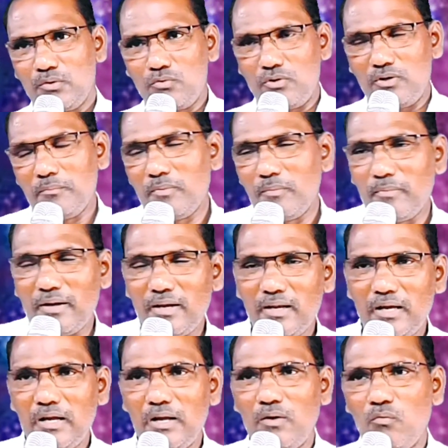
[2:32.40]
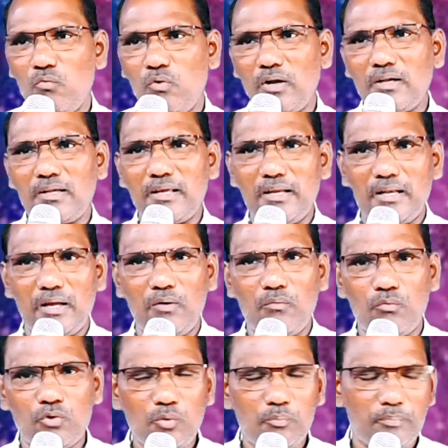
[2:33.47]
కుటుంబమైనా వంటైనా
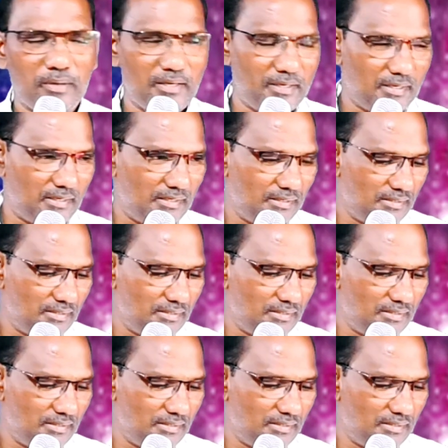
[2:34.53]
ఓర్పైనా